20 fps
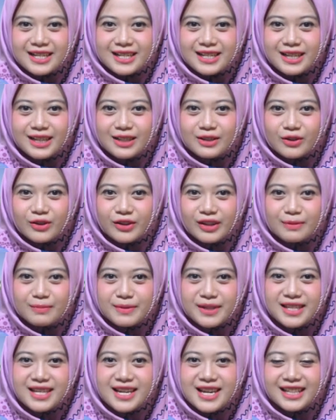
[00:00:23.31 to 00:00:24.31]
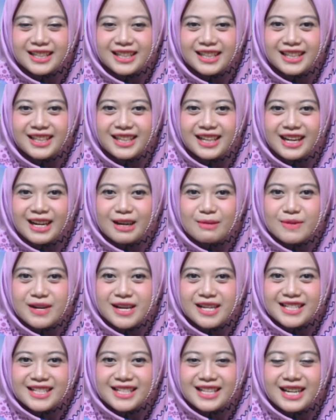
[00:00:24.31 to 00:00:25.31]
Rizky Nur Ilmi dan inilah
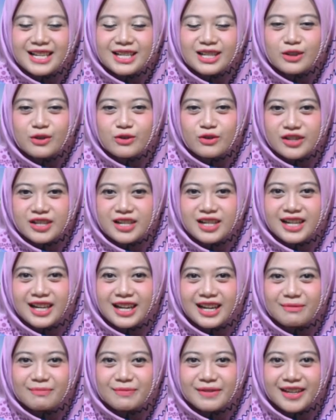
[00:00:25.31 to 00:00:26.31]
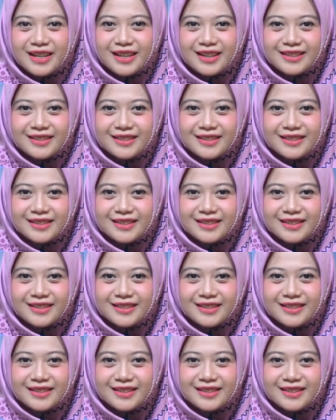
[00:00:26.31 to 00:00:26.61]
Basnas News selengkapnya.